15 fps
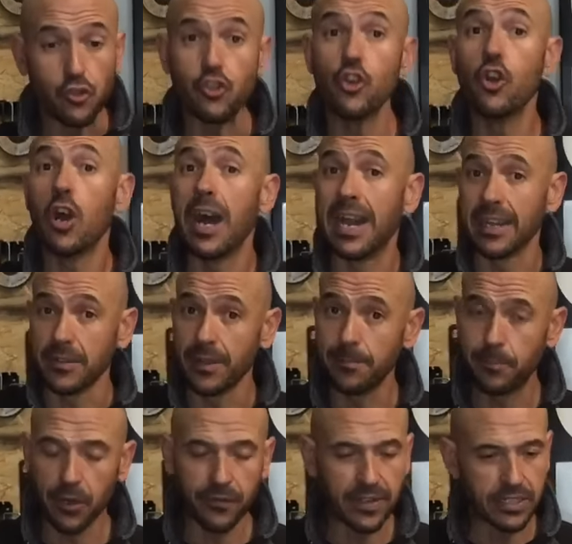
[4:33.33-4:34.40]
Yo, a
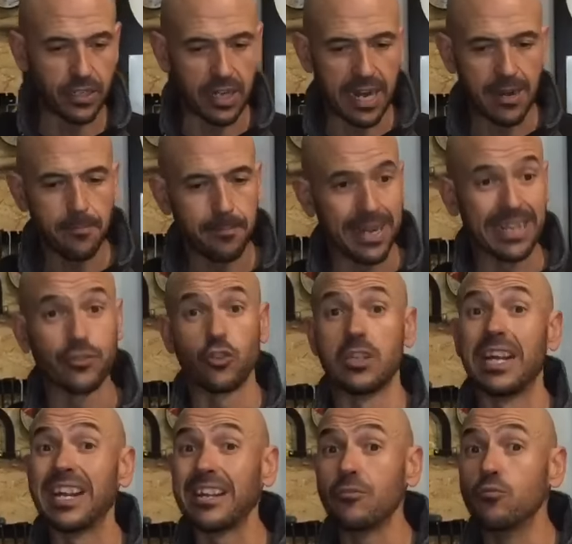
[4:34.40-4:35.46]
nivel profesional, para
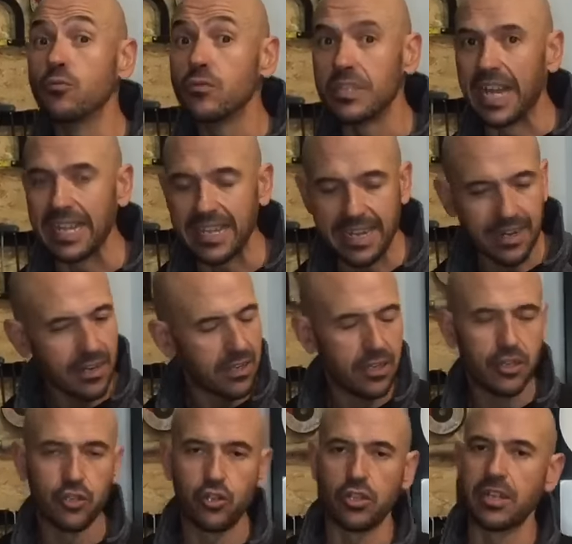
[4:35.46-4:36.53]
soldar en un taller,
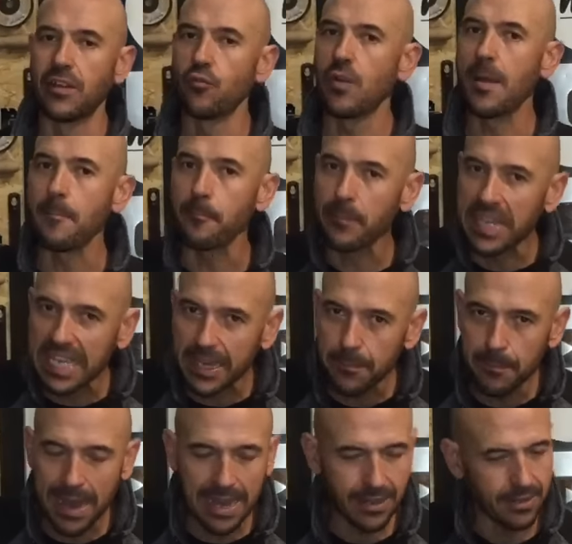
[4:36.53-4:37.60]
soldadura
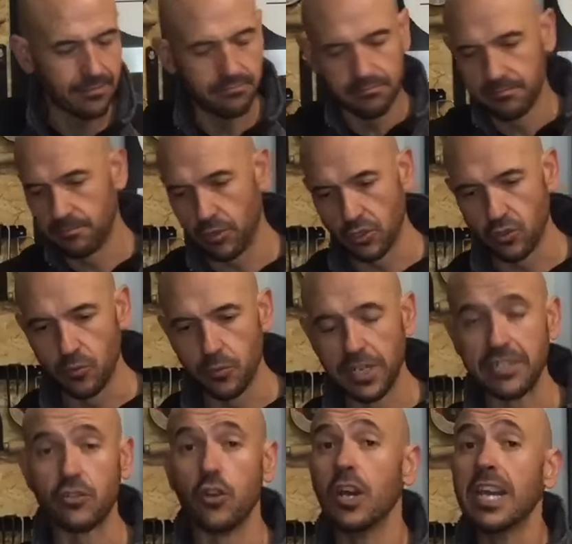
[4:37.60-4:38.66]
MIGMAC, por
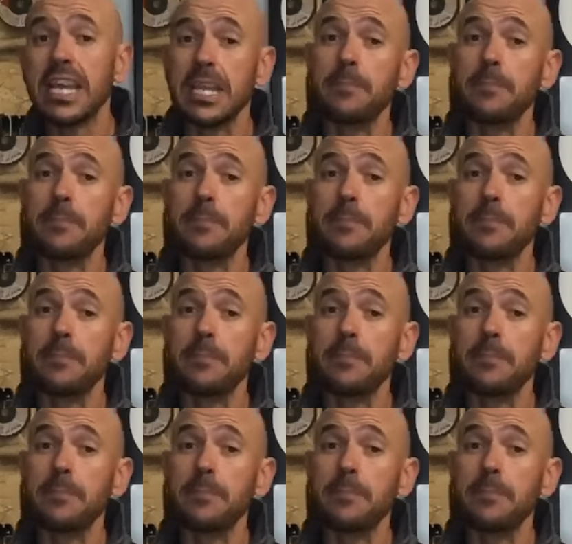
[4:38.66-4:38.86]
supuesto.